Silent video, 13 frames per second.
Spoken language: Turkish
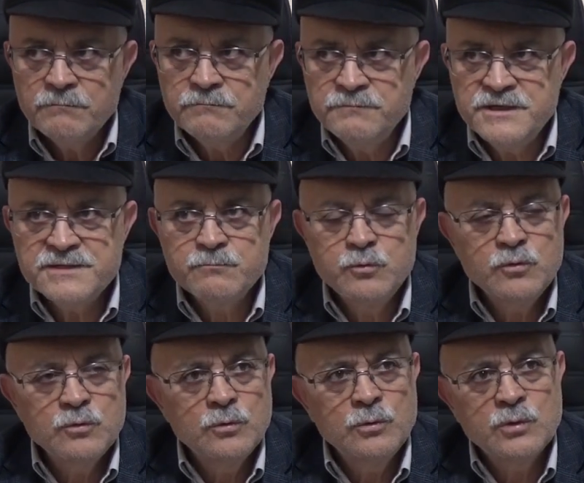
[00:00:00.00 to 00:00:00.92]
biz
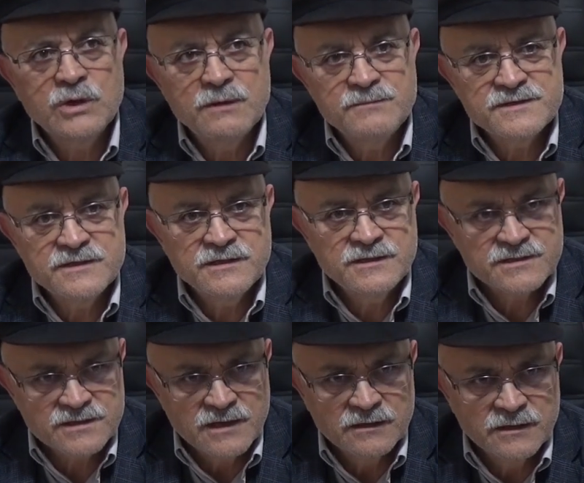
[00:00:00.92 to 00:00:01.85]
bu ülkemizi,
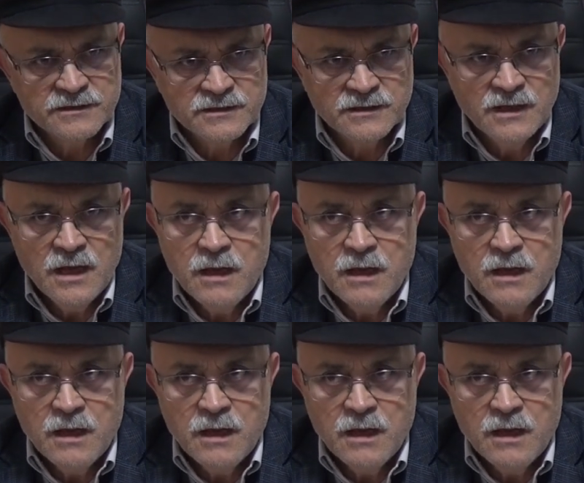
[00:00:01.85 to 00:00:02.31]
insanları